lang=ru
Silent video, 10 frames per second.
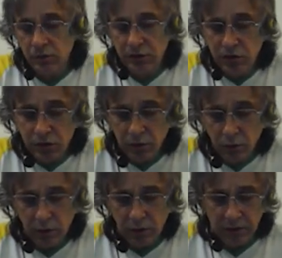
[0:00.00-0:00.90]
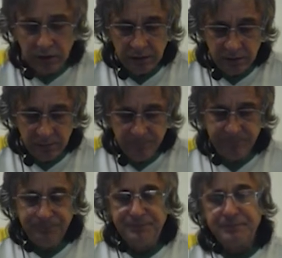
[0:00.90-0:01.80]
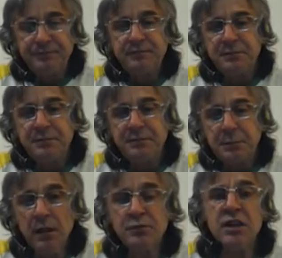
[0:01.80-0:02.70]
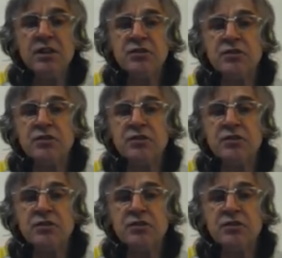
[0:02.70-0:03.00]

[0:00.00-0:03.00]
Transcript: что он тяжело, когда ты общаешься с